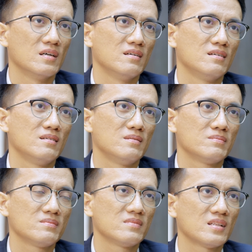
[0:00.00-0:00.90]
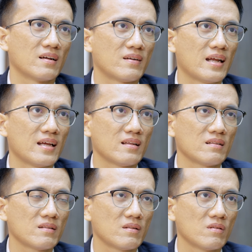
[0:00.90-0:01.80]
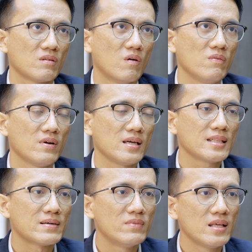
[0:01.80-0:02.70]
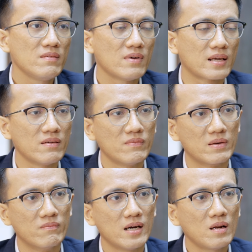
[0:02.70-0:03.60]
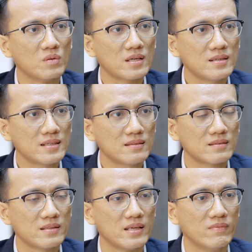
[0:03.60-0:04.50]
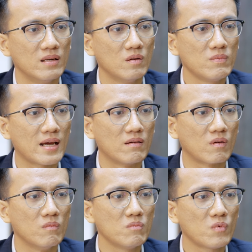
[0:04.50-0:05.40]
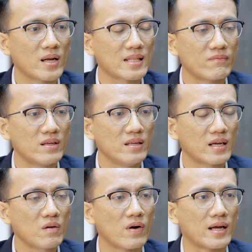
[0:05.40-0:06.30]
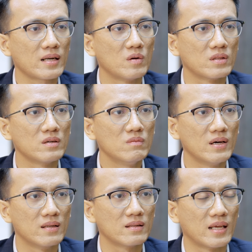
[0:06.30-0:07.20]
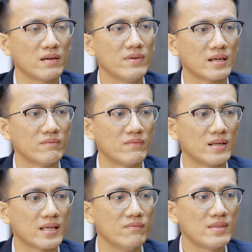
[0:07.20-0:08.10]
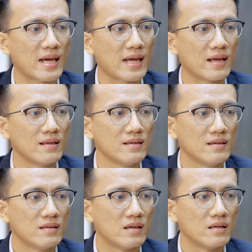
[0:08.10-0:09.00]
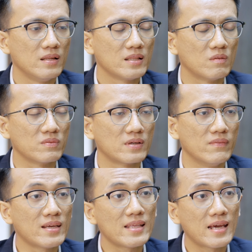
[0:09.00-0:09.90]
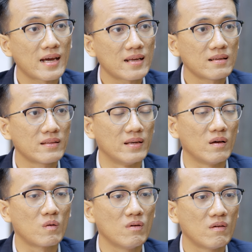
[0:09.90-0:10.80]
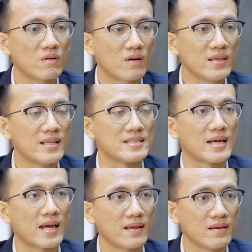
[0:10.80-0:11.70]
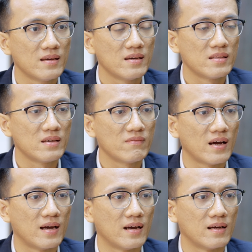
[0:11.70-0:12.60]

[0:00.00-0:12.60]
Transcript: uh, thật ra đối với cái tâm lý mà khi mà mình mới đầu tư á, thì mình lúc nào cũng quan tâm đến những cái khoản đầu tư của mình thì cái việc mà mình kiểm tra à, liên tục kiểm tra giá thì nó cũng không có cái gì là sai nhưng mà